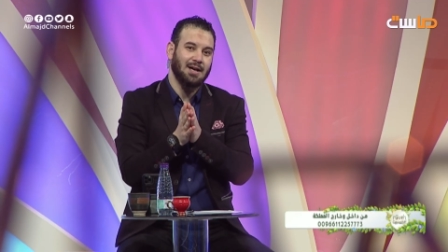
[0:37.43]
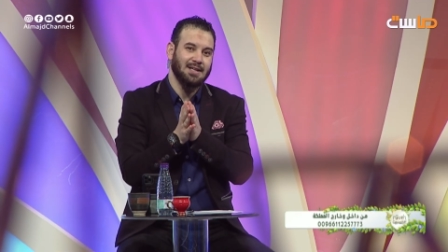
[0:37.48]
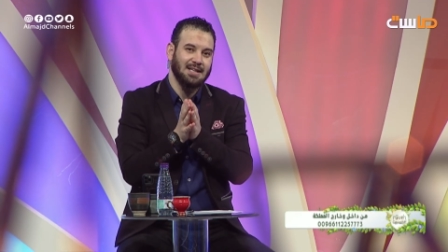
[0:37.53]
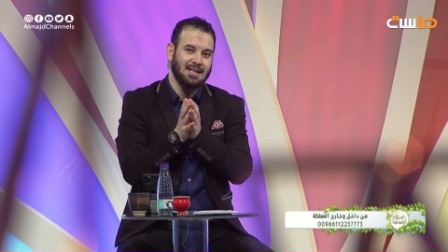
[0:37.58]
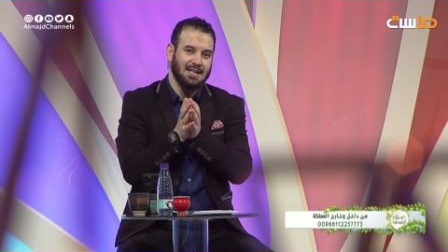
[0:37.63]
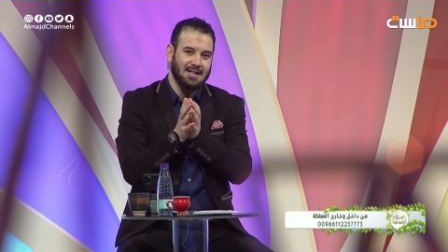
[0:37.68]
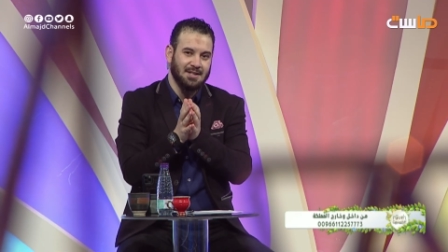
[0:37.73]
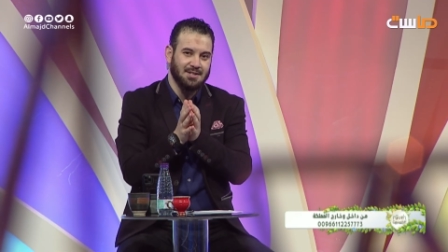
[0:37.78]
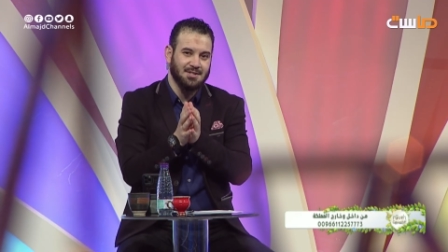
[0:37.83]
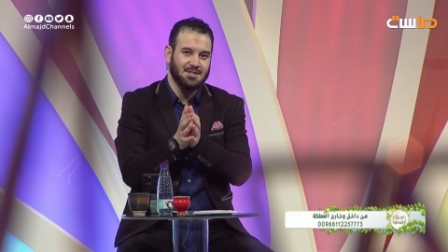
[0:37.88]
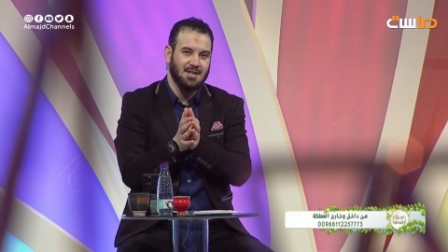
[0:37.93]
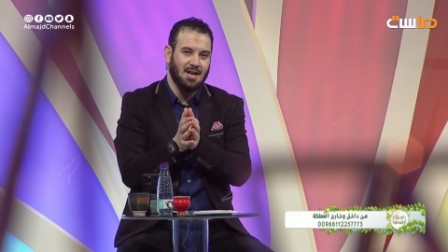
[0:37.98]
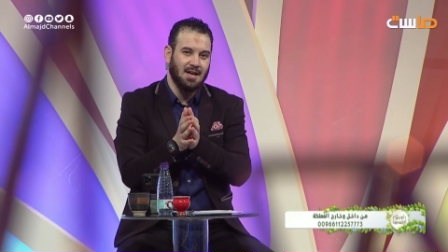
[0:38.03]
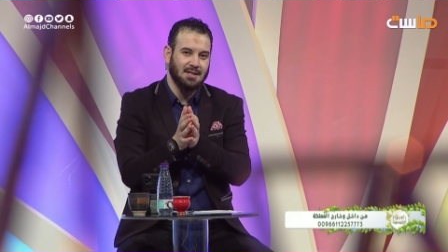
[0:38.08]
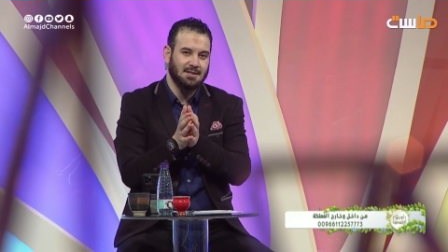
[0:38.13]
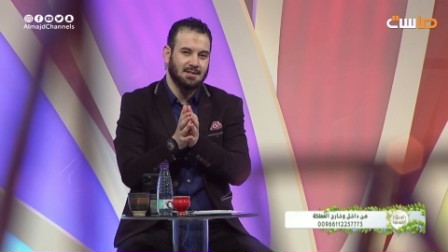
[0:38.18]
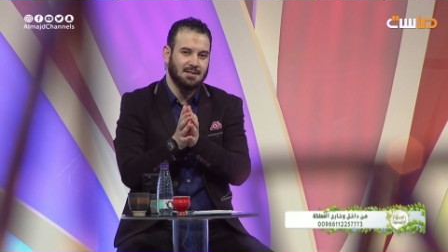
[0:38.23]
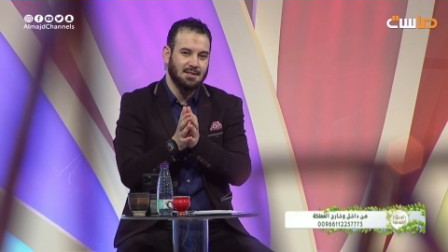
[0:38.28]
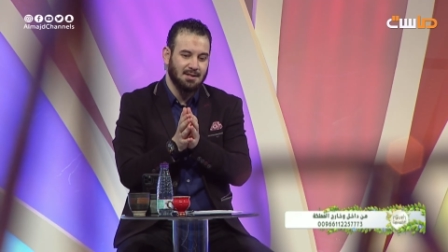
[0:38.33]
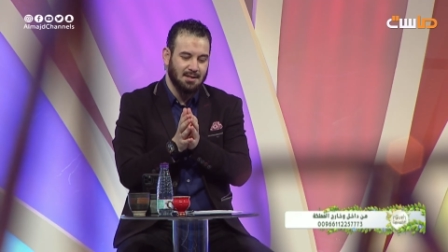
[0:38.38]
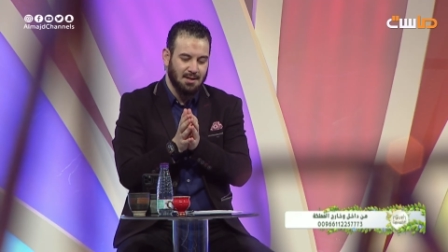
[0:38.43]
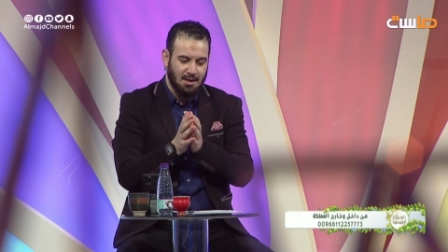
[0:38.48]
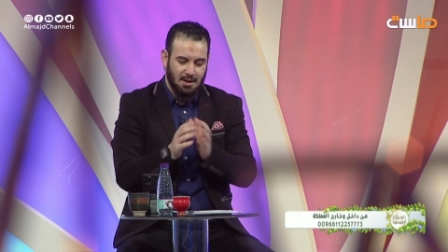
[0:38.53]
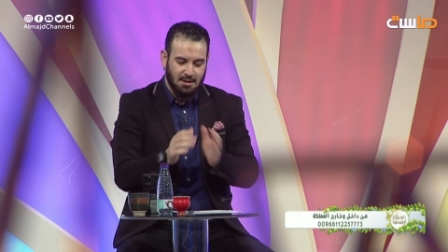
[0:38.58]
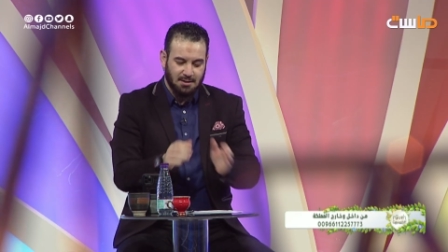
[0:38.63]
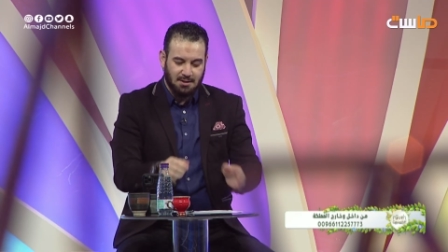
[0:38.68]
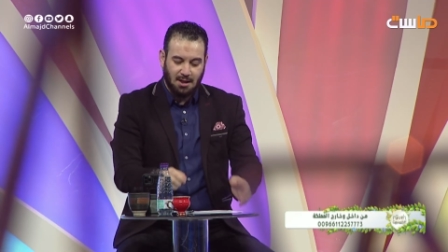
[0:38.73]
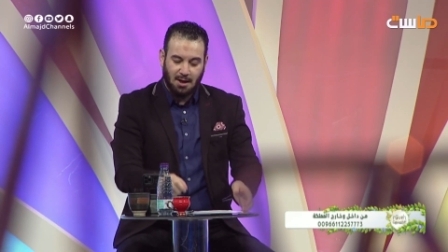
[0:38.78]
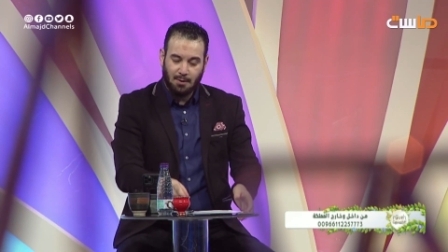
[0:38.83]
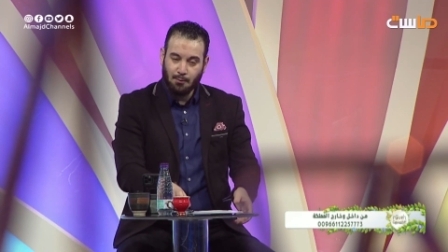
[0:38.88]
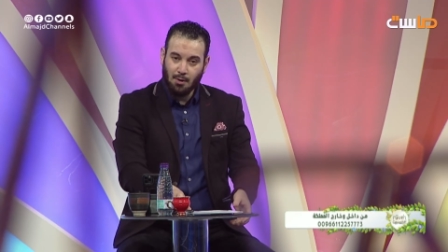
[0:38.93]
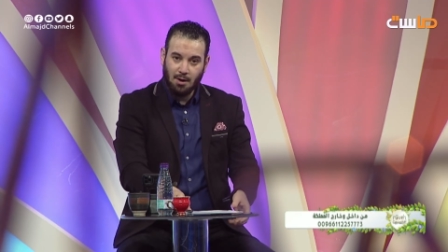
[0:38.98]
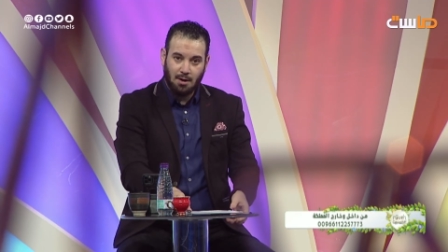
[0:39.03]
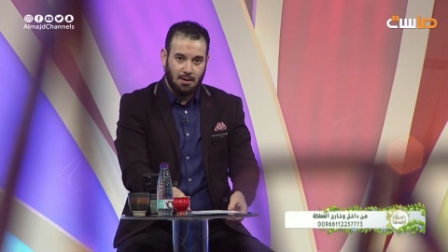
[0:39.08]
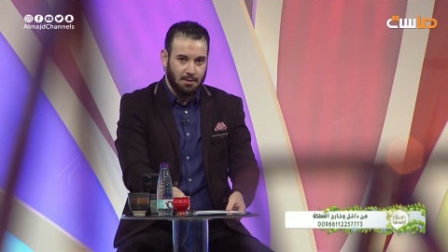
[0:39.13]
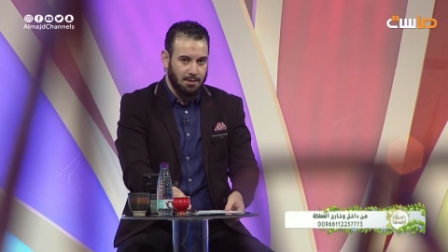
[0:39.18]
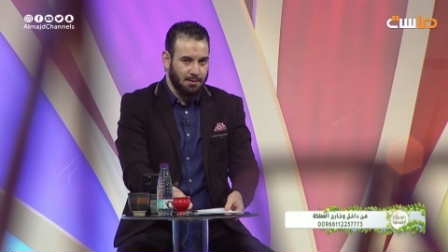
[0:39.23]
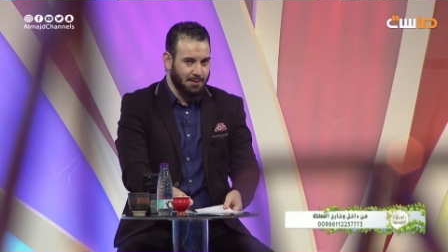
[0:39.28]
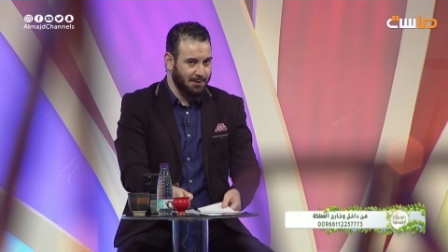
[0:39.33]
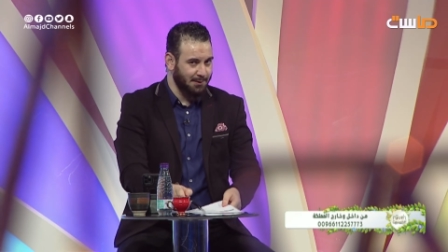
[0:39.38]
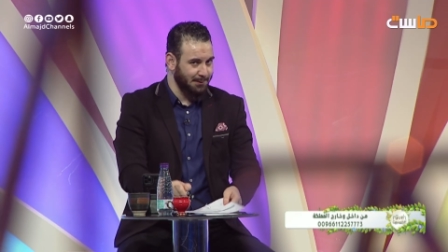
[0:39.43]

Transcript: عن الإنصات ترى ما